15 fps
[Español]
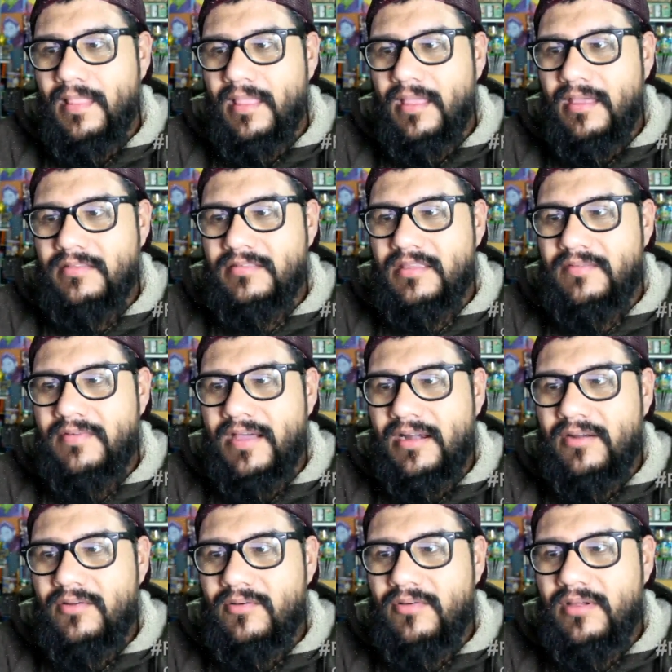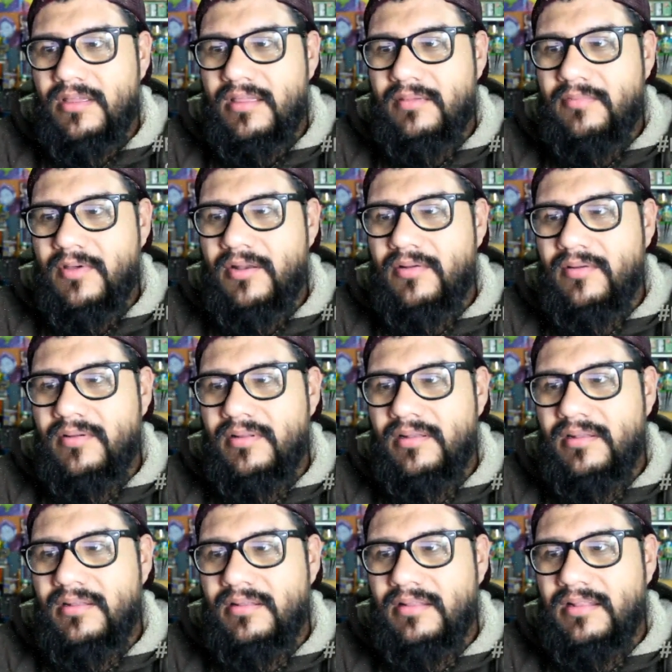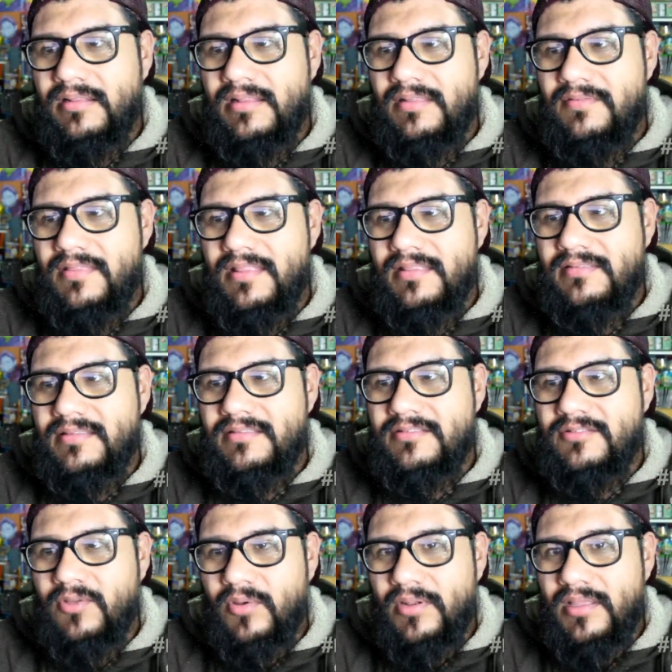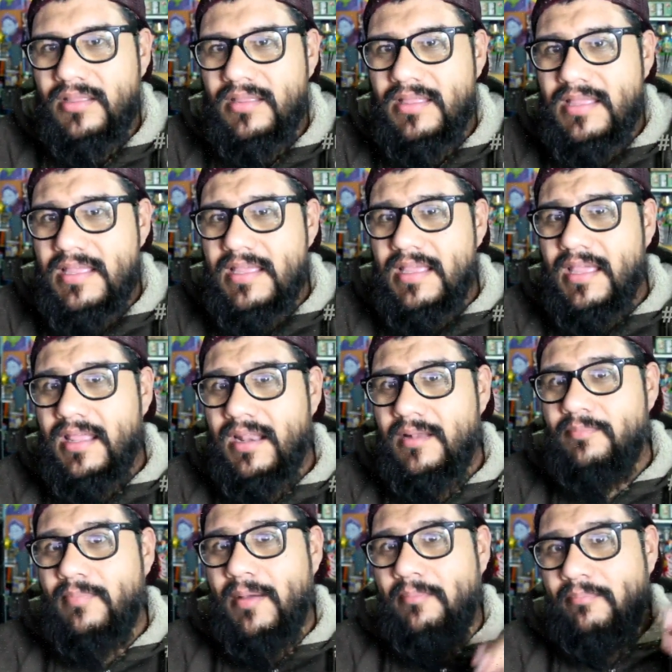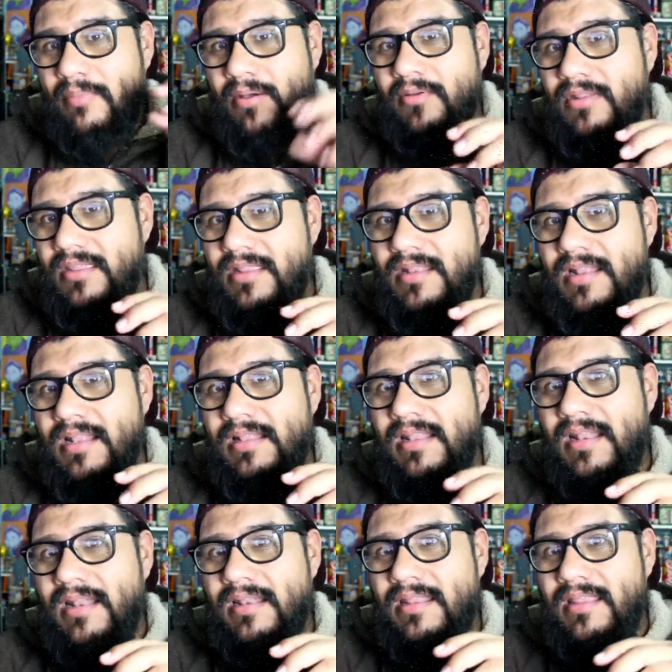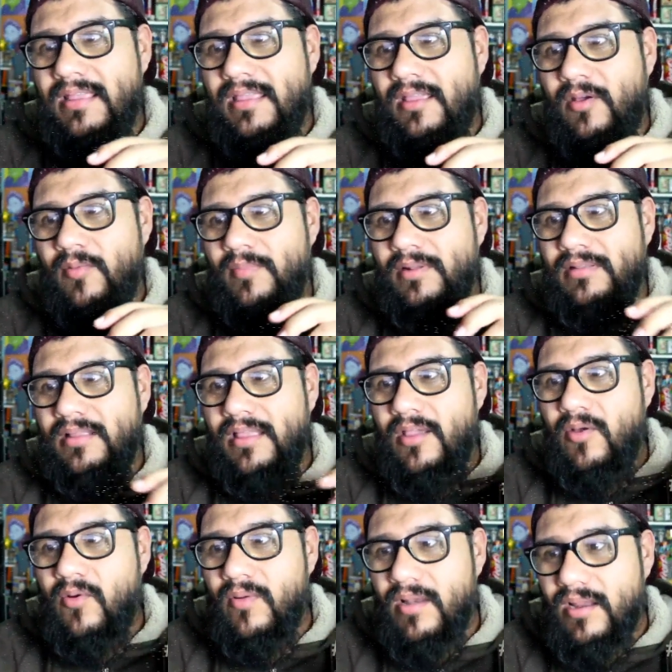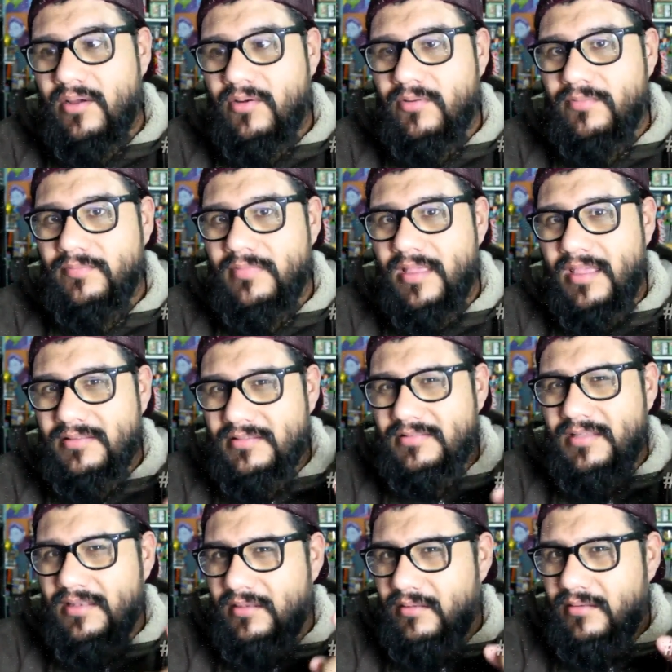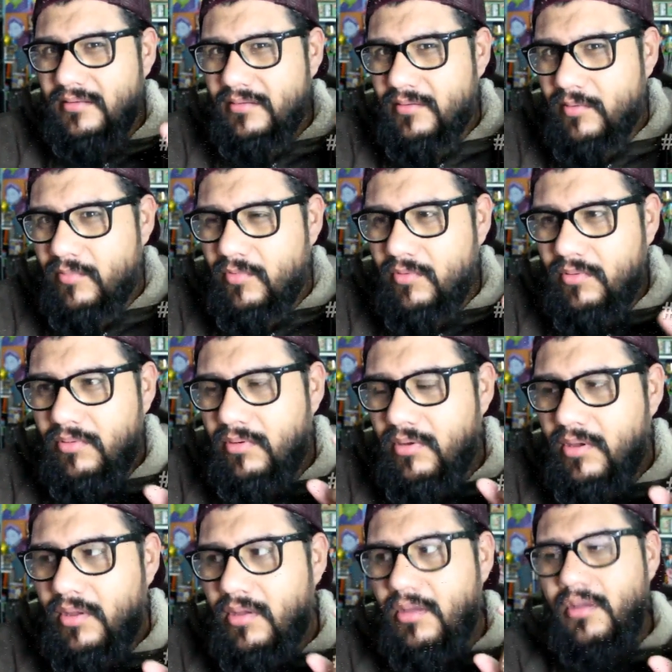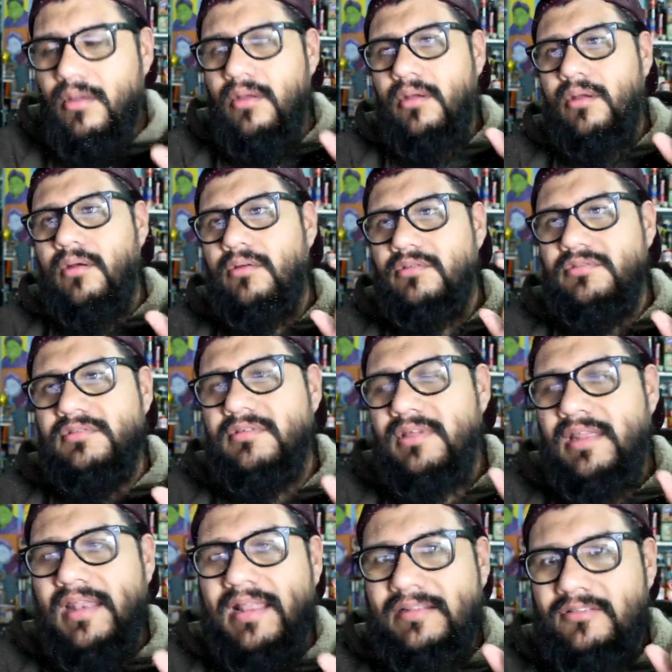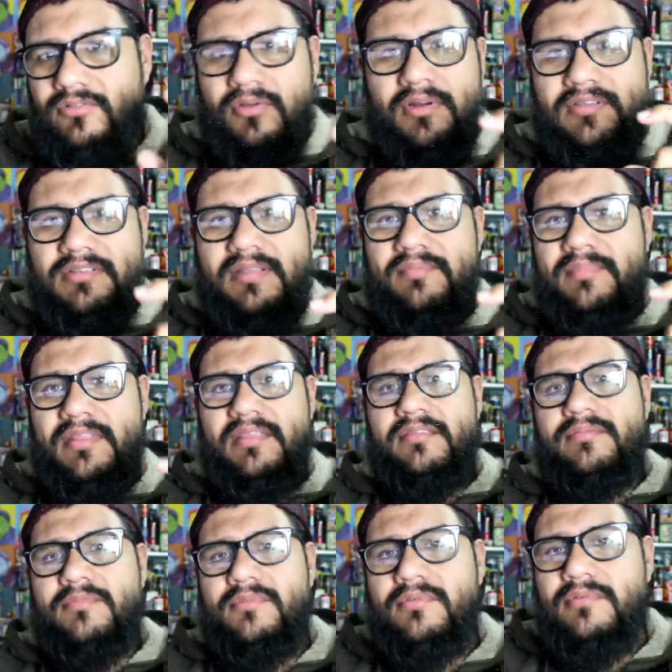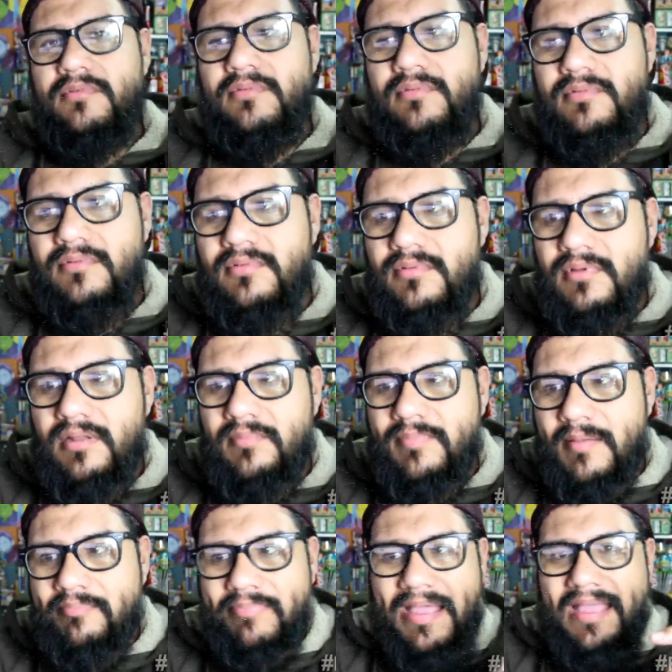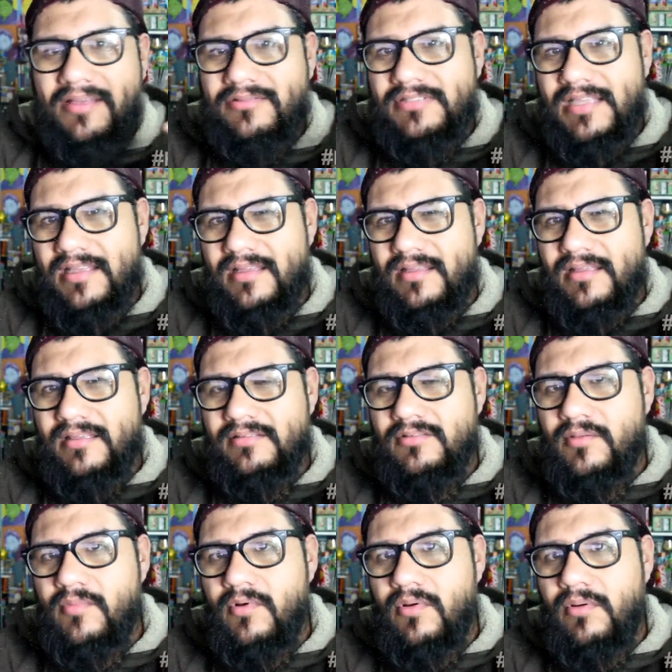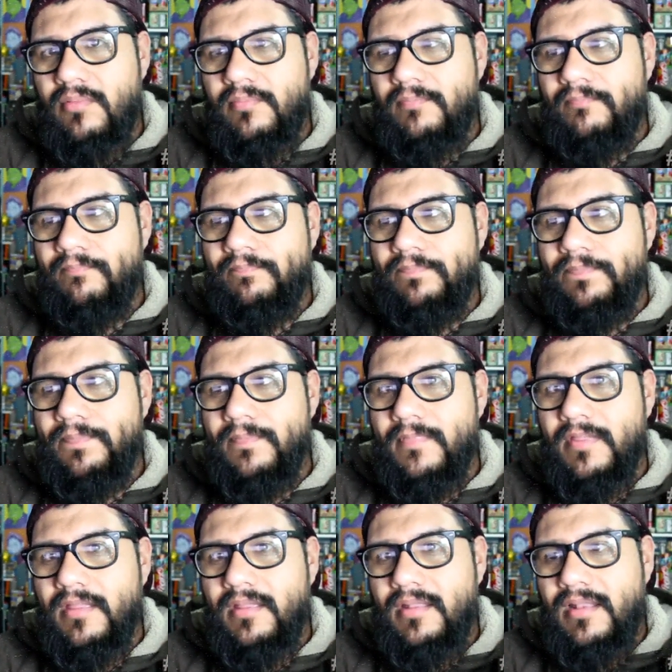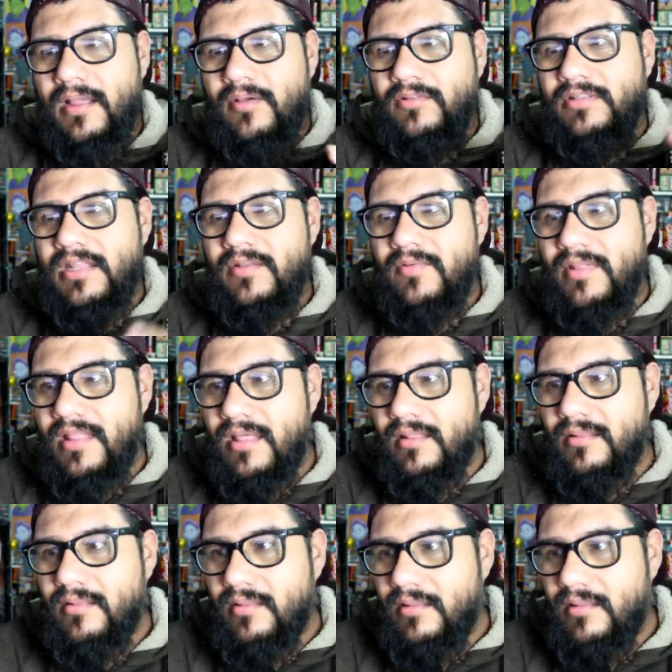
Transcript: a este barrio. Eh, bueno, el detective de esta historia era el papá original de la niña que convierten en conejo. Ese es el como el actor es el mismo, el papá, o sea, es como eh, la continuidad